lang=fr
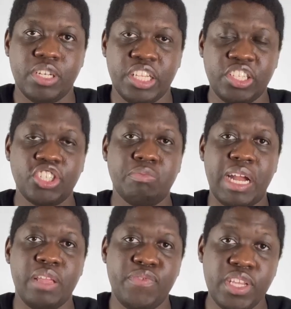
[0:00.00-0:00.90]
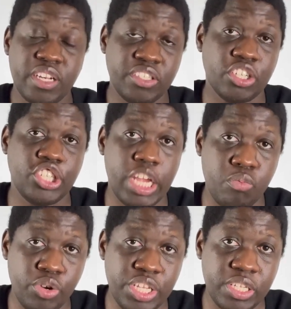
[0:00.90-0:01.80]
les anges maléfiques, les anges
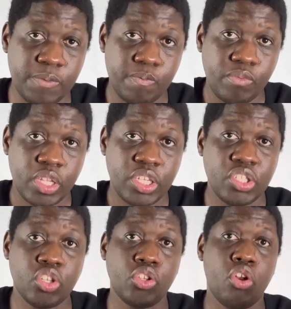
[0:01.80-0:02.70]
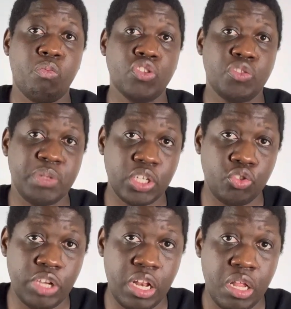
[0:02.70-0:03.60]
diaboliques, qui sont dans le monde
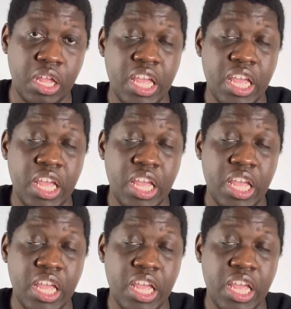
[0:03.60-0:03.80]
spirituel.